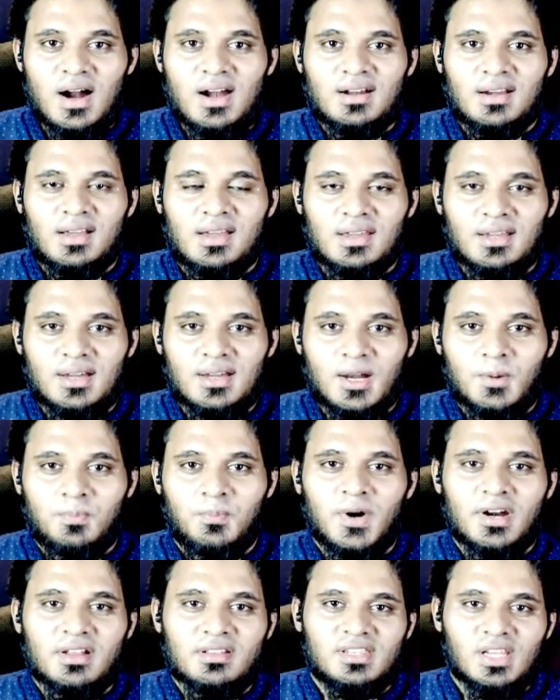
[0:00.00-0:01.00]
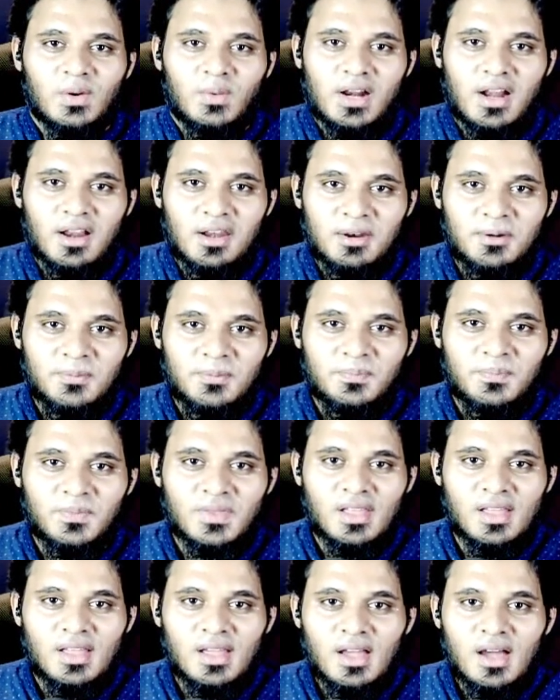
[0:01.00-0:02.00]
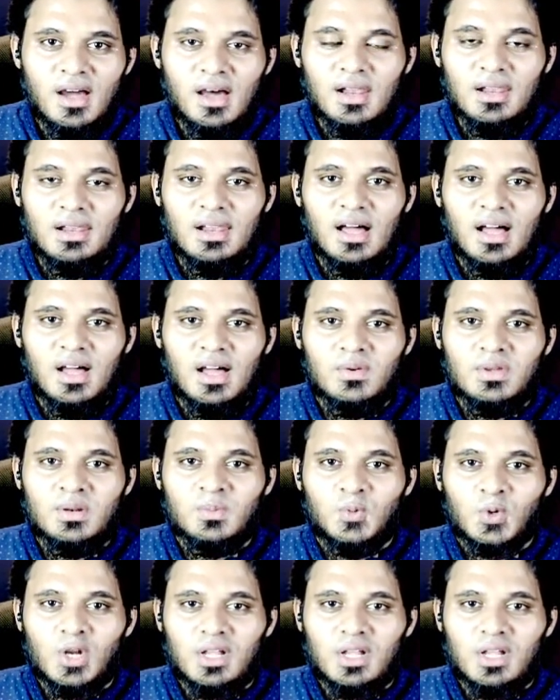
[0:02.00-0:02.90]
வாழ்க்கையை அர்ப்பணித்தவர்கள் அல்லாஹின்